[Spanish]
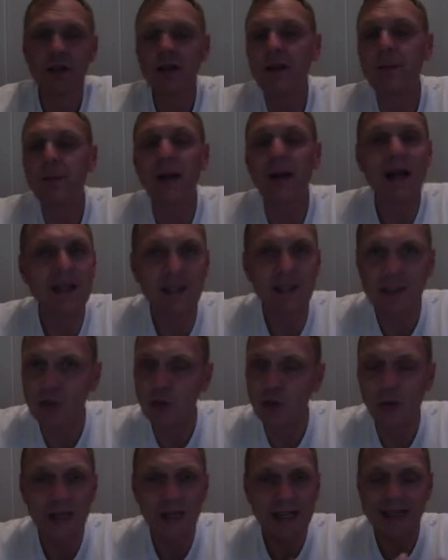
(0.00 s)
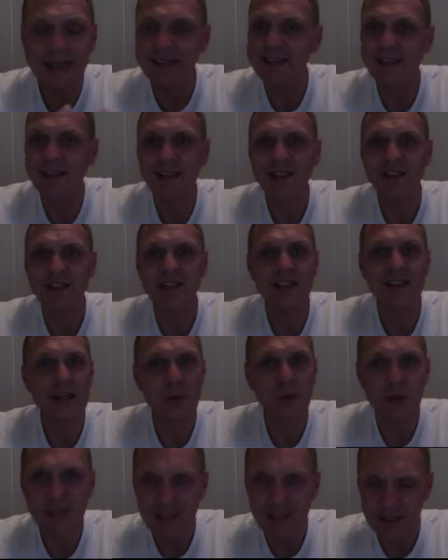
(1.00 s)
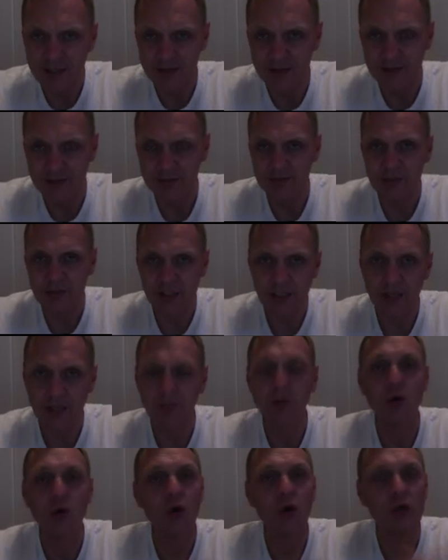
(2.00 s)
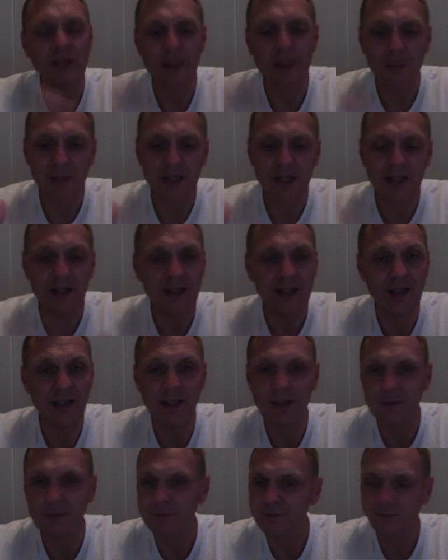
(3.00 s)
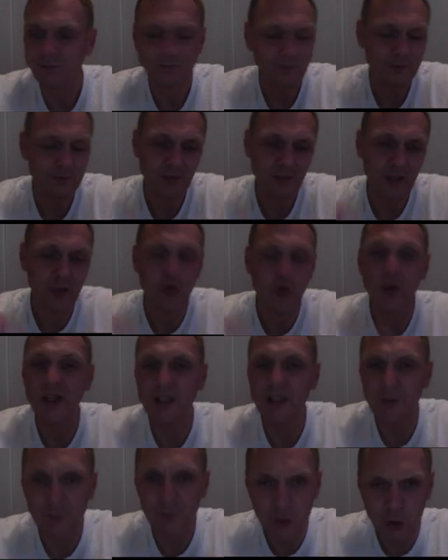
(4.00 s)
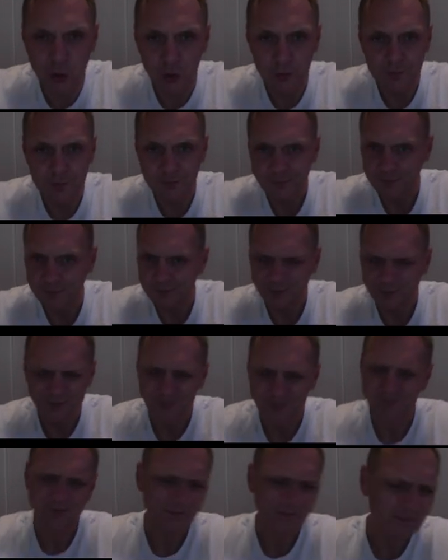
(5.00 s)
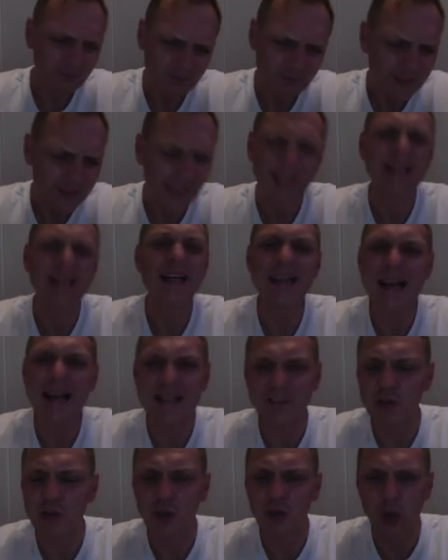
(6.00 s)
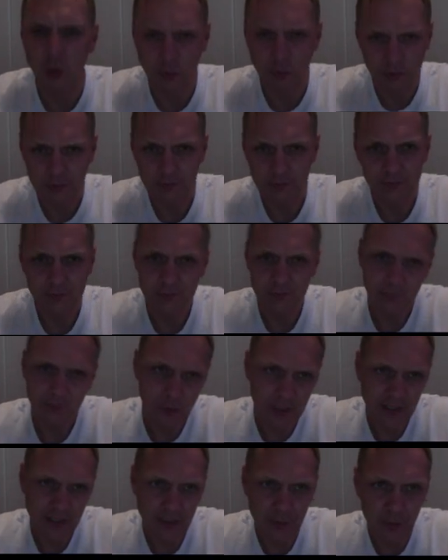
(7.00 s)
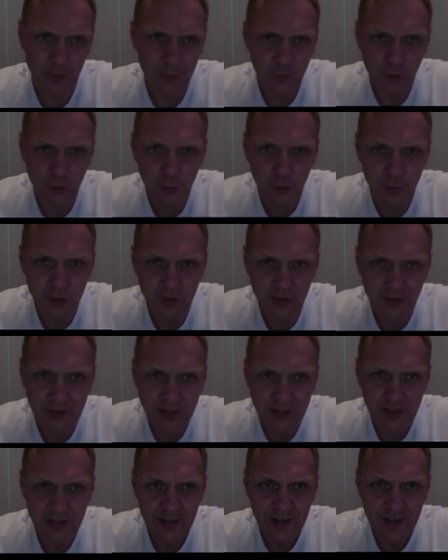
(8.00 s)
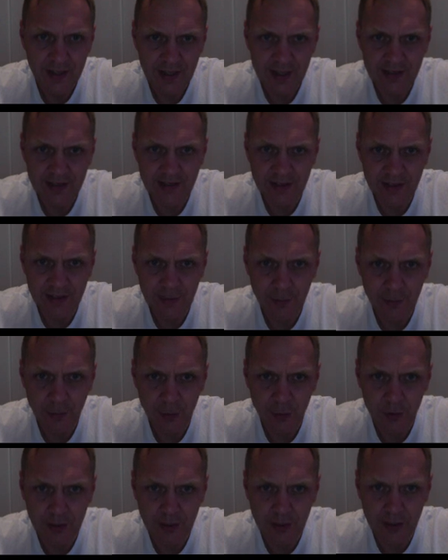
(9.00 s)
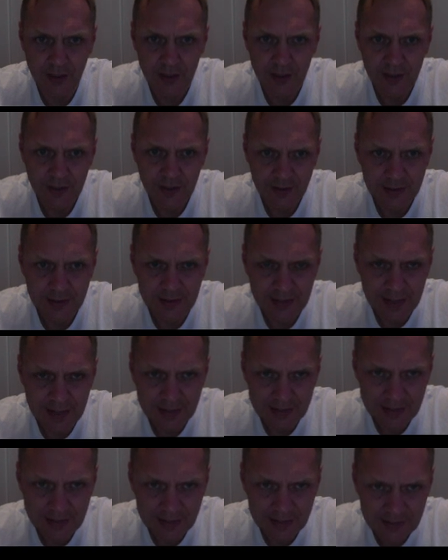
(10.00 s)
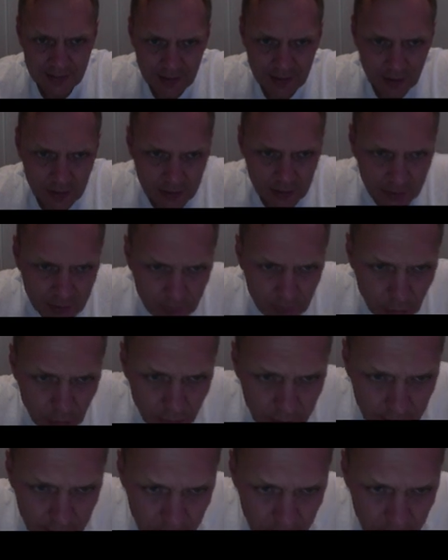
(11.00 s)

páginas como la que te he enseñado ayer, ¿sí? O también en TradingView, en GlassNote. Por ejemplo, tú puedes ver ese tipo de, de datas aquí, ¿dónde,